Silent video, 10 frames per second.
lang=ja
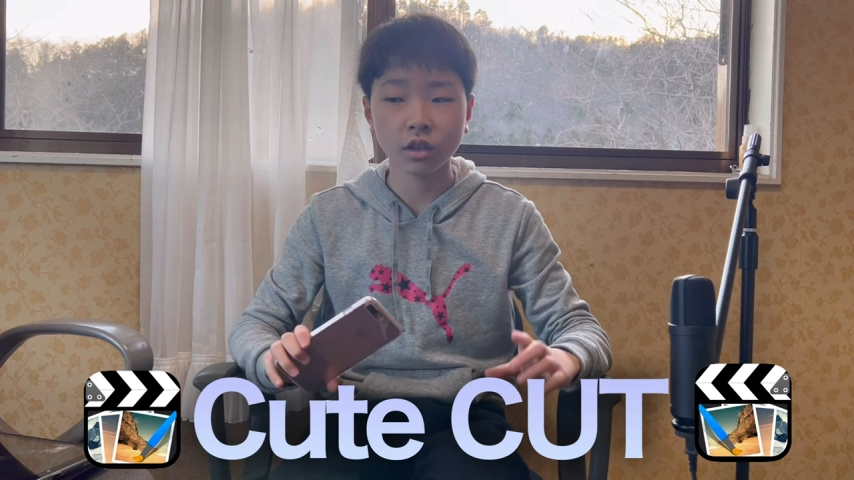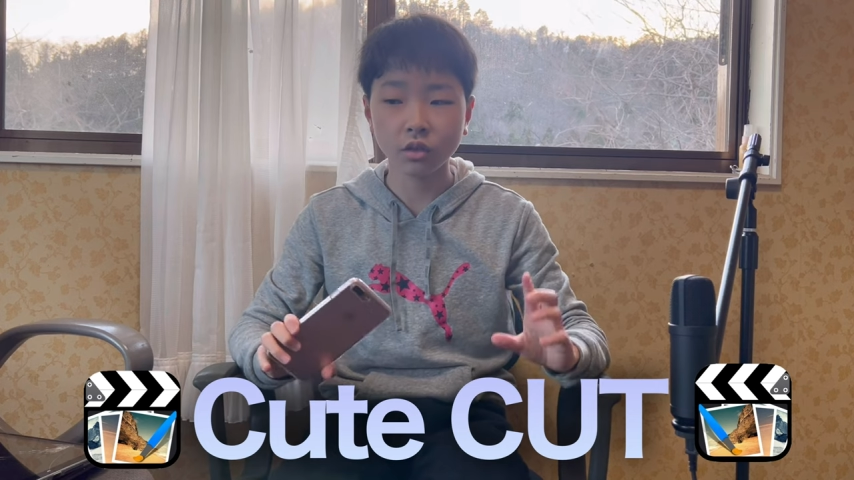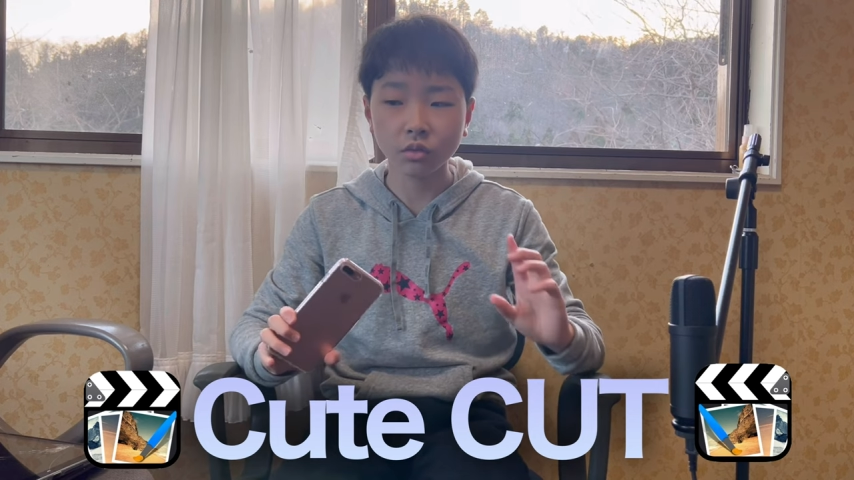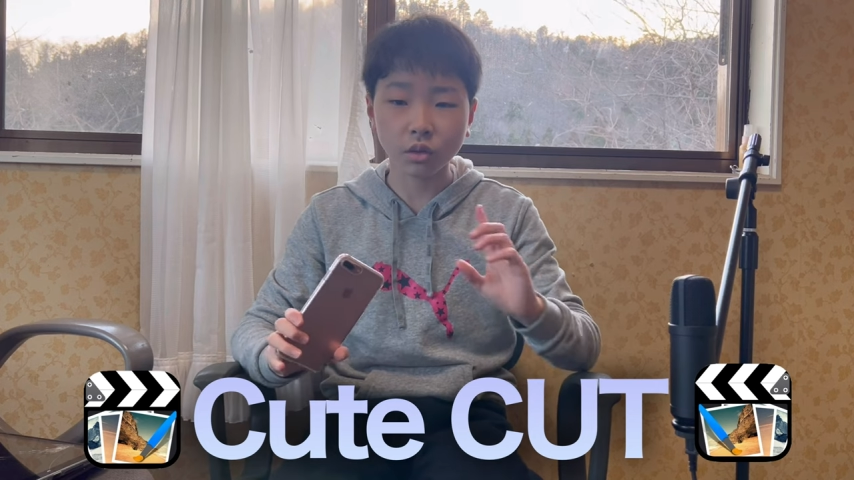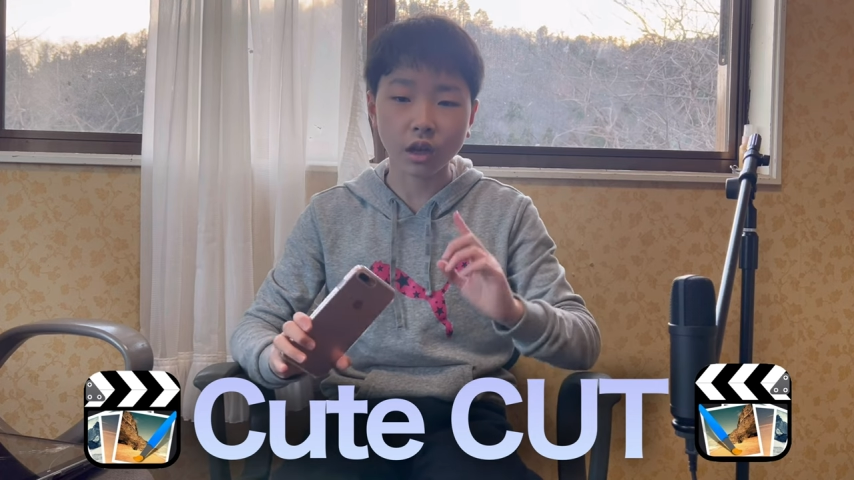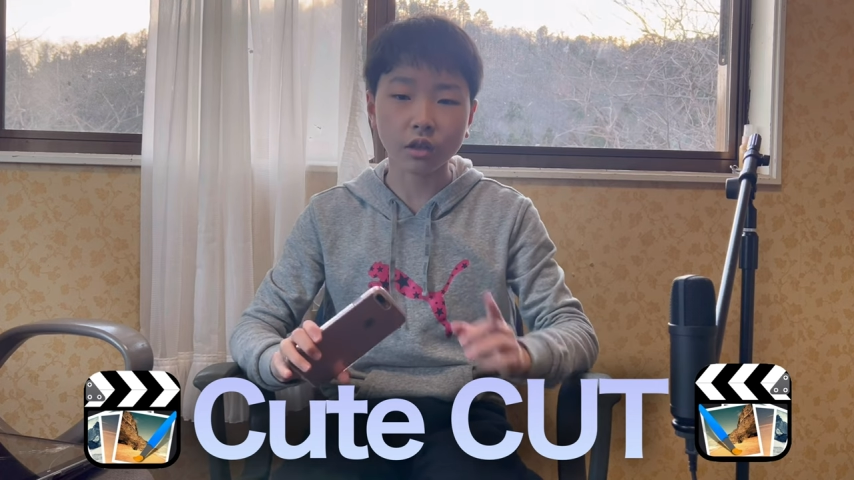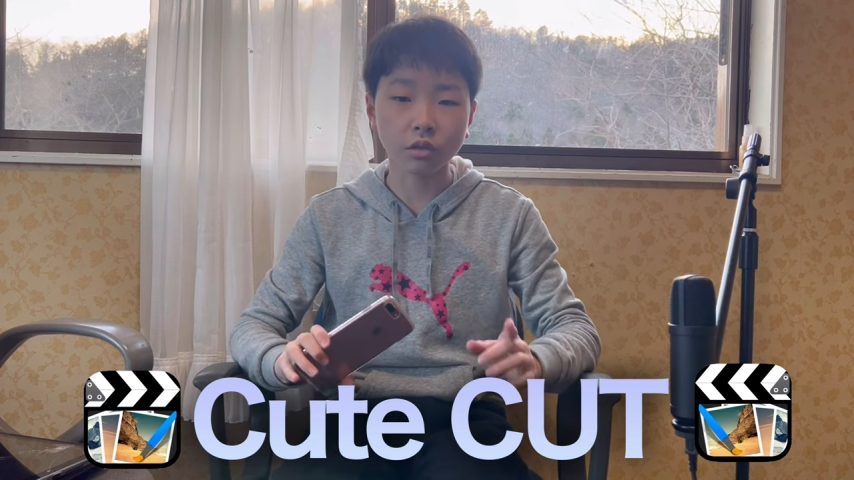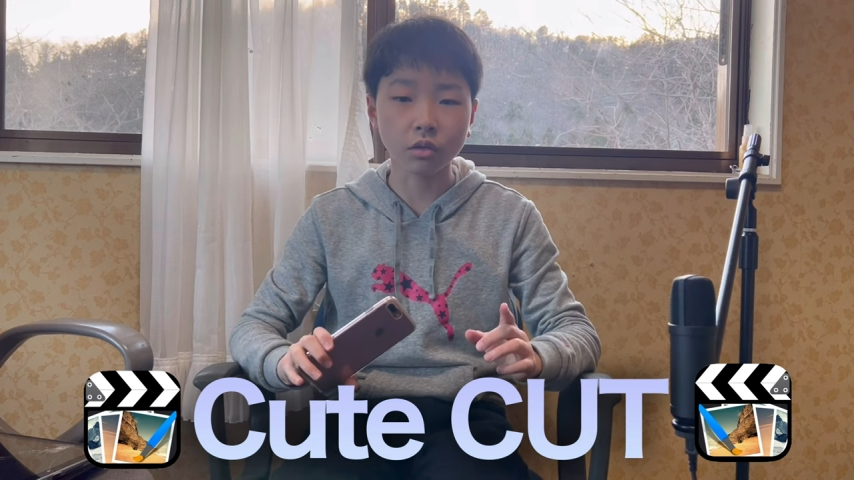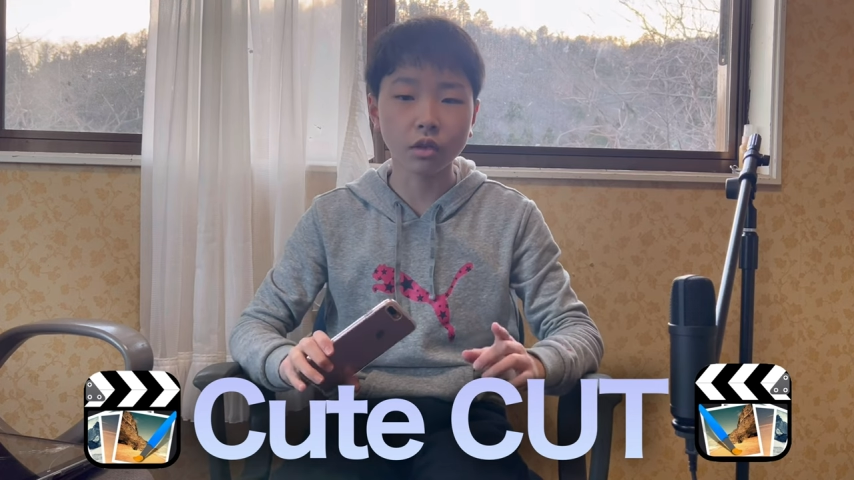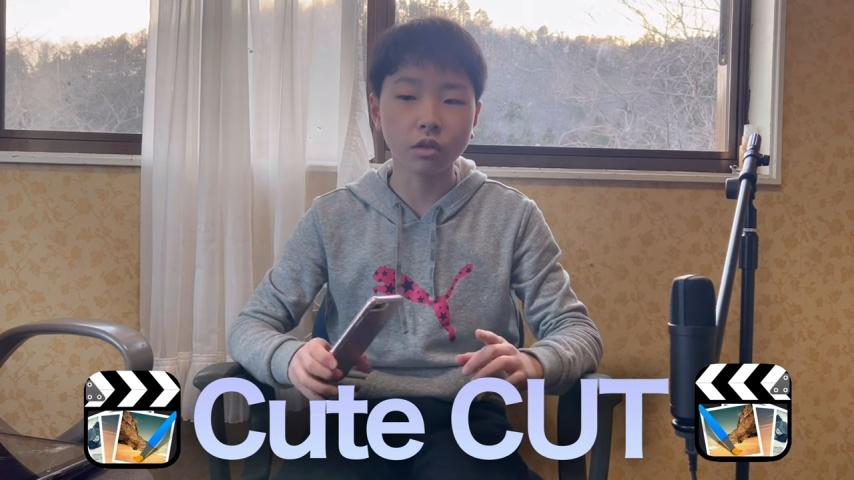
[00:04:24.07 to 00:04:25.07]

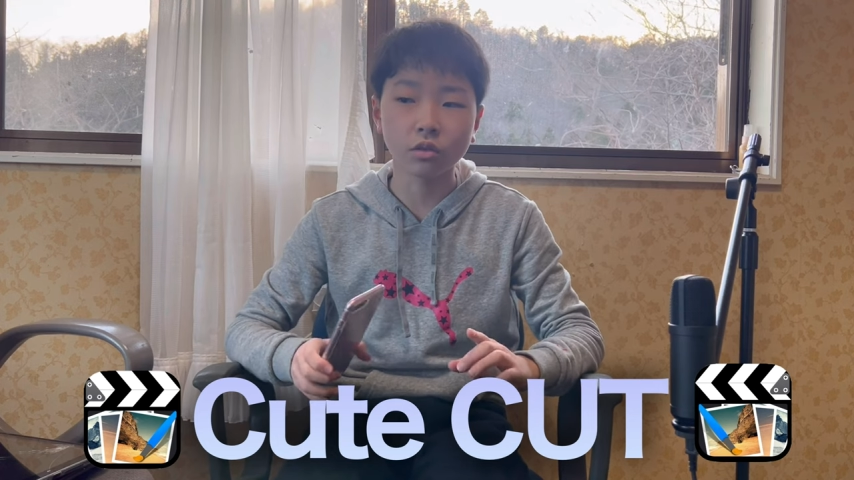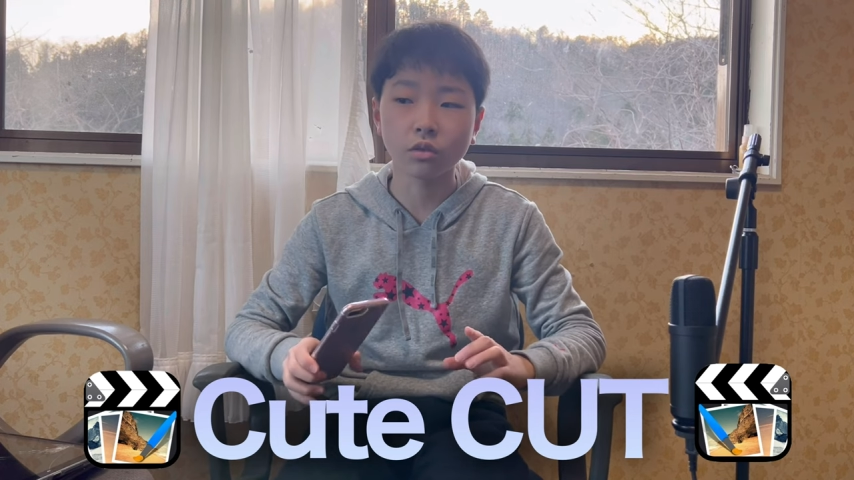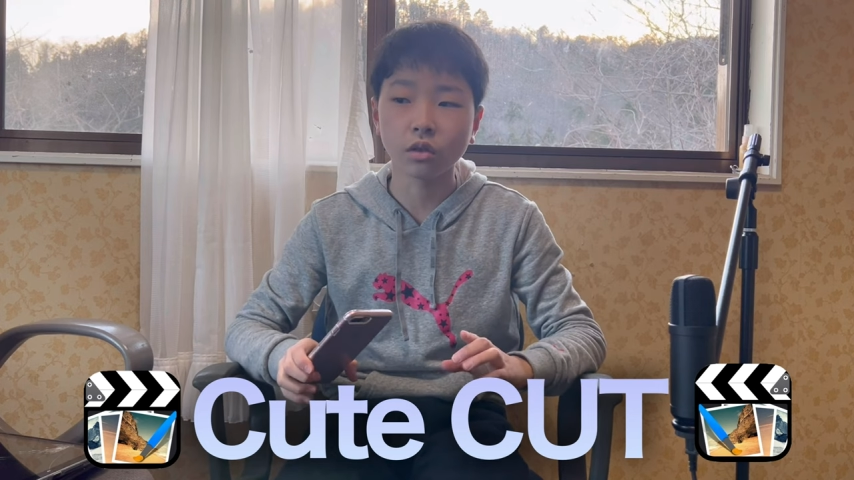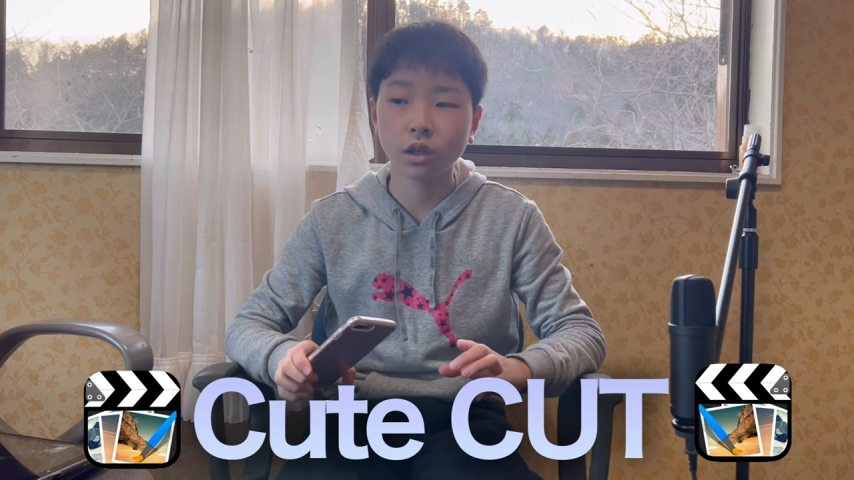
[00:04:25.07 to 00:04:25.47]
キュートカットっていう